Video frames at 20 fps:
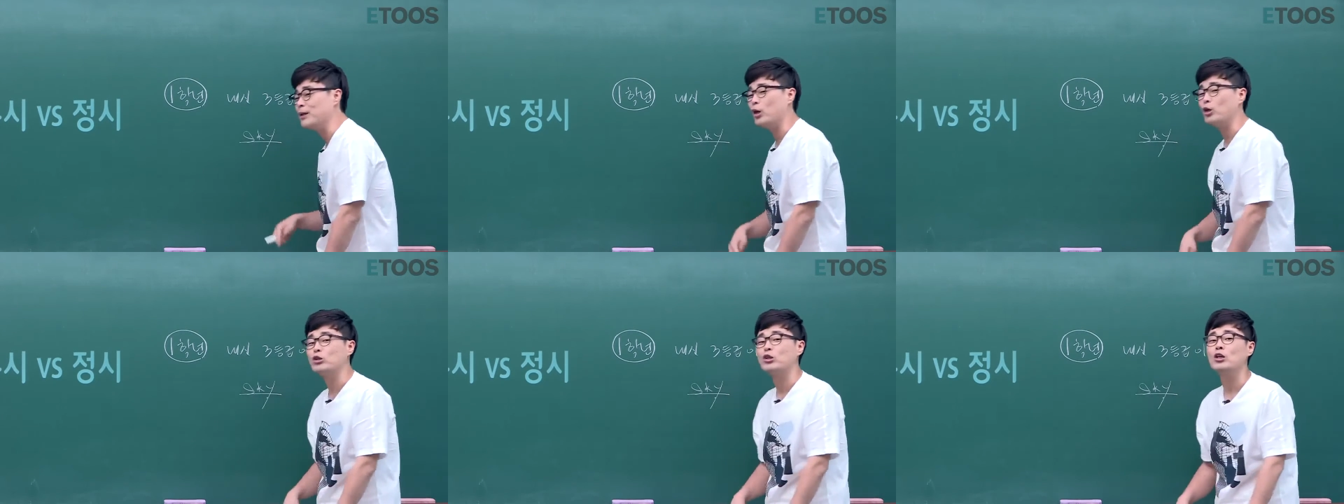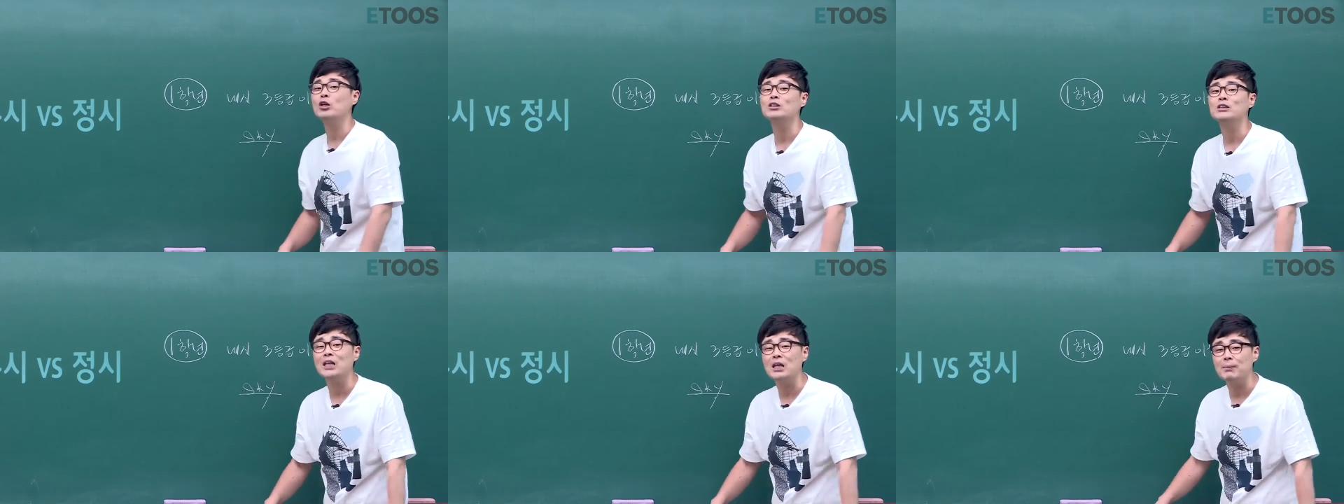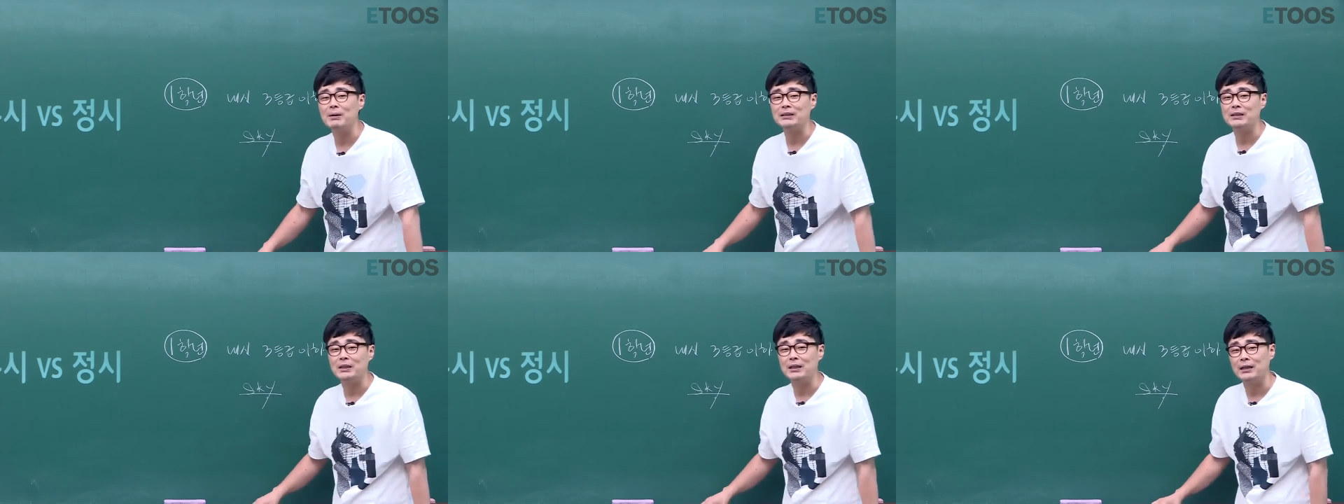어떤 현상이
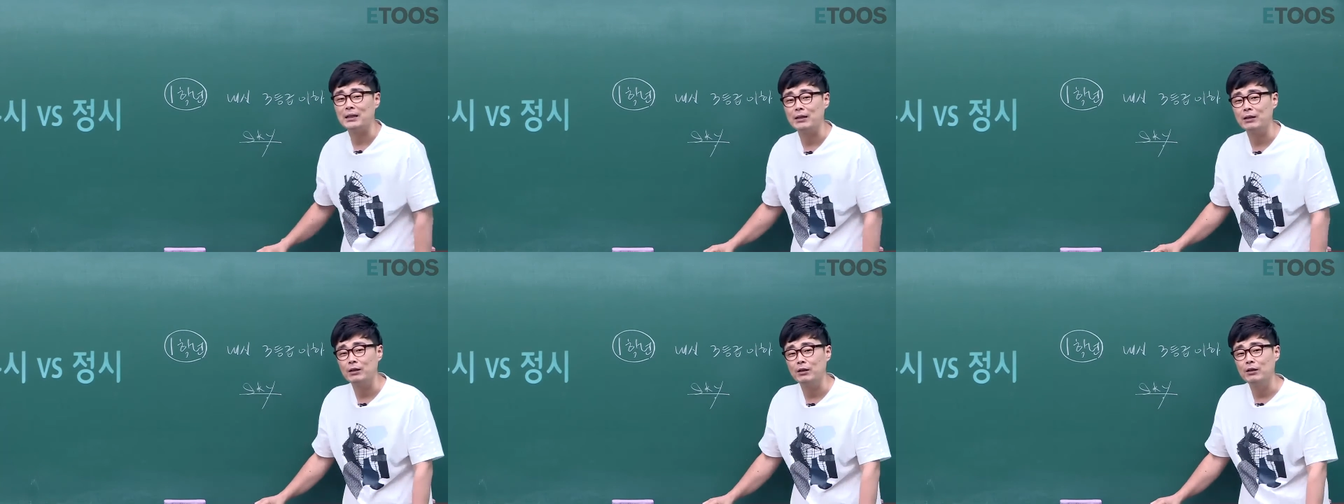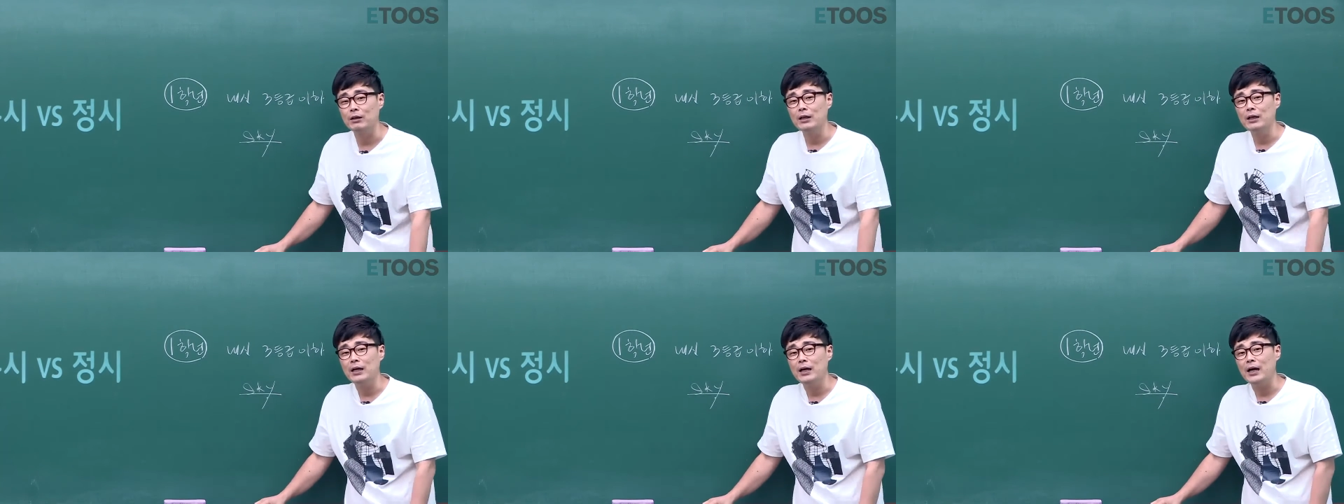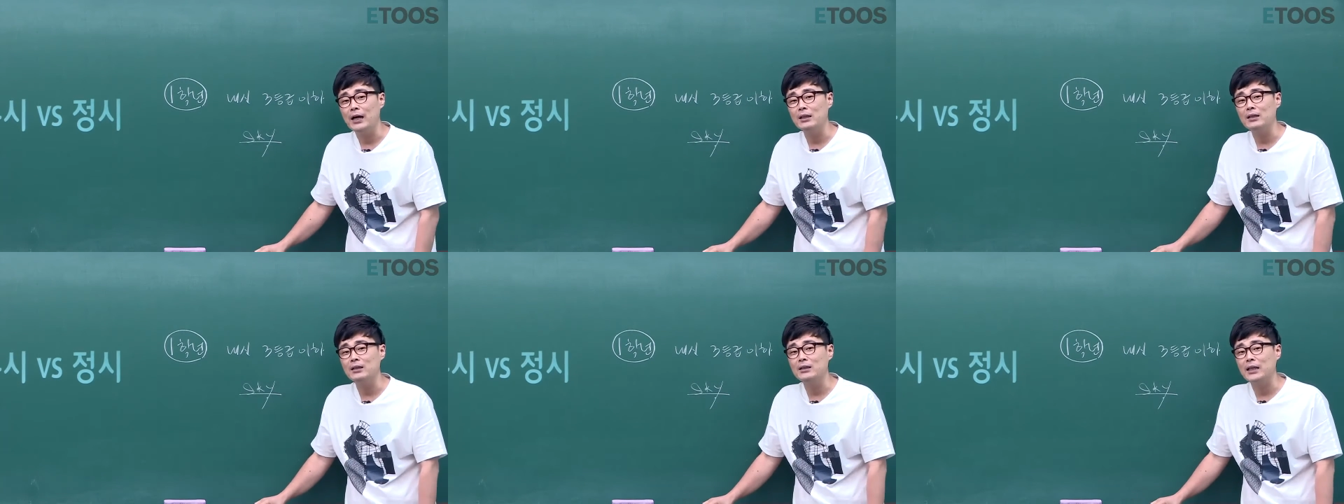발생할까요?
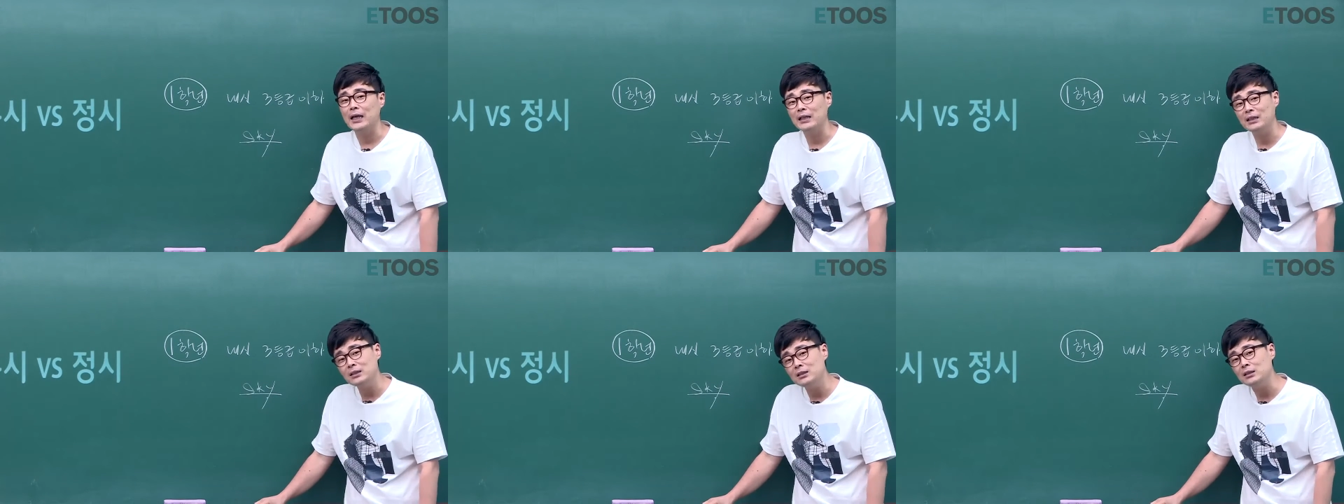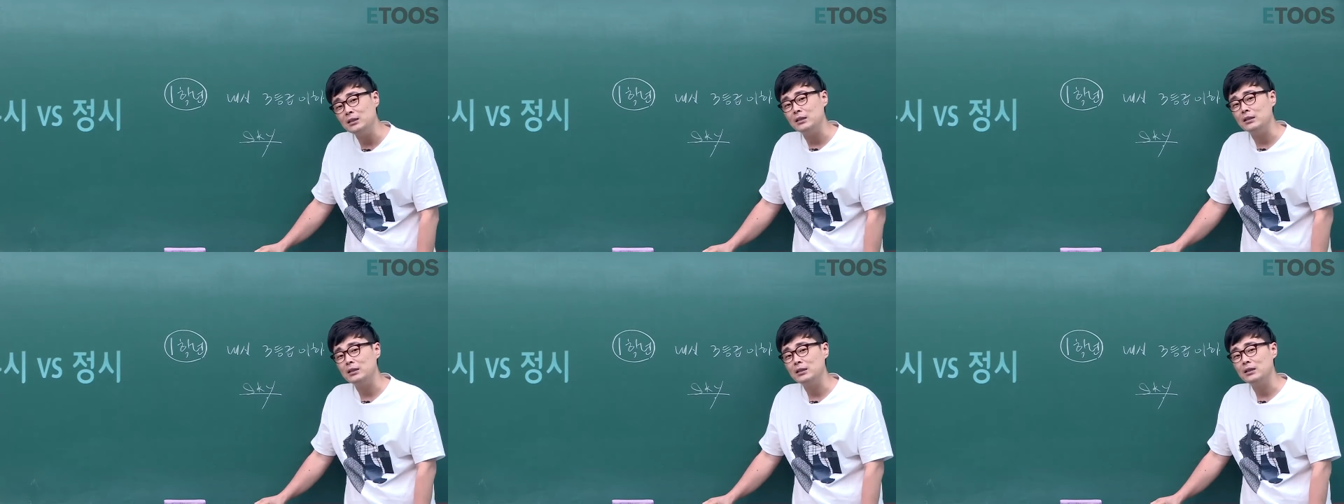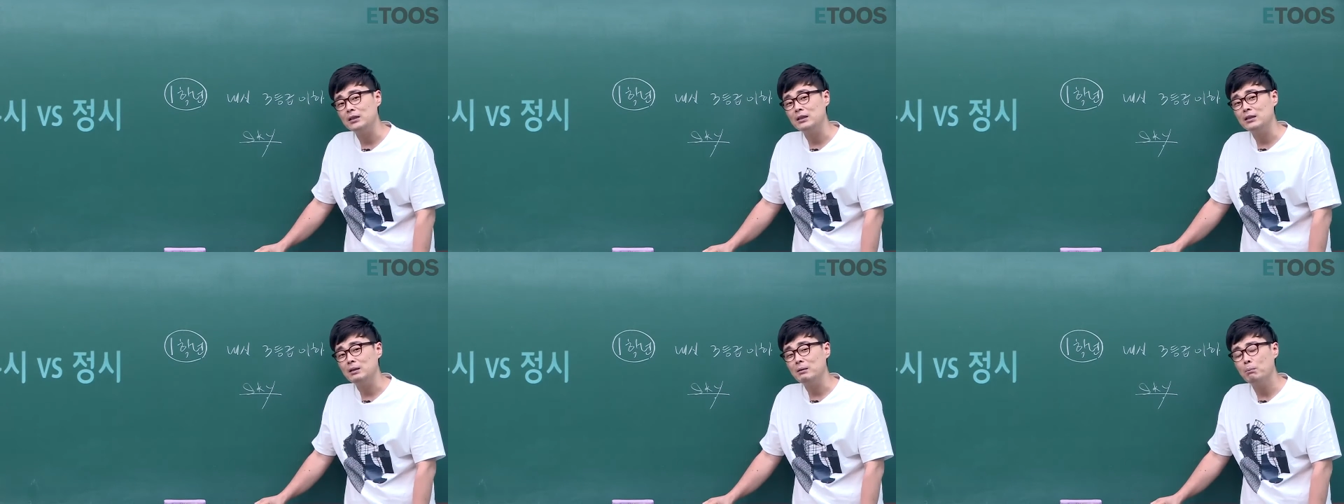애들이 내신을
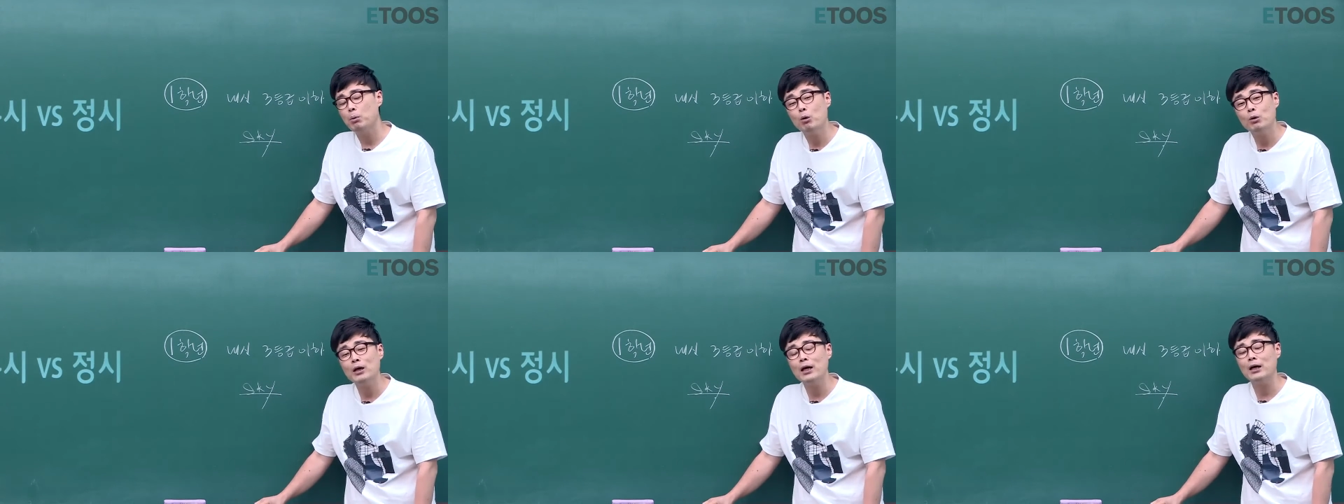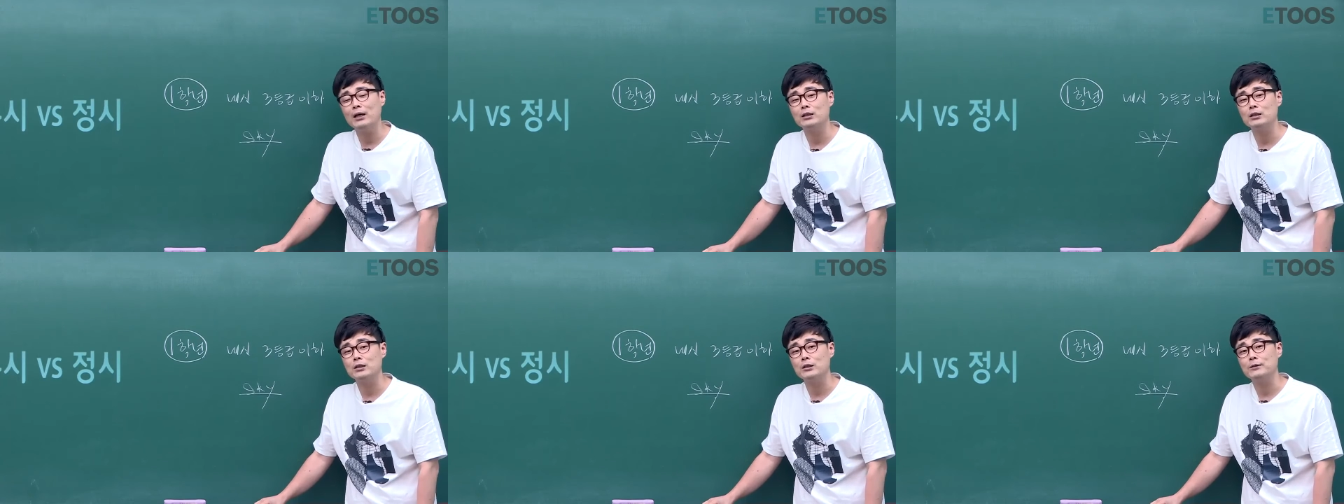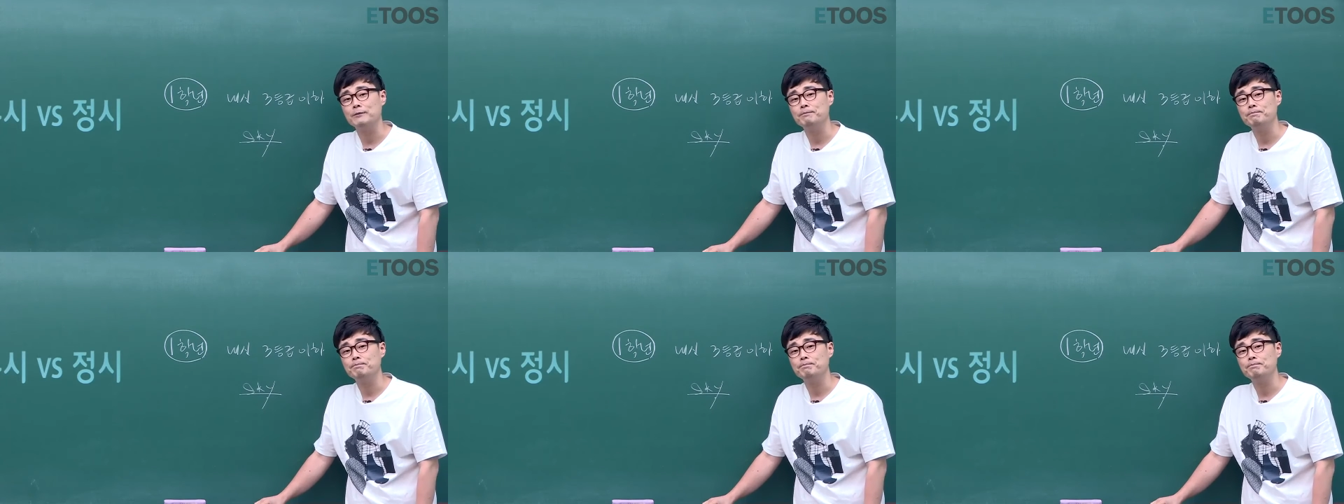포기하겠죠.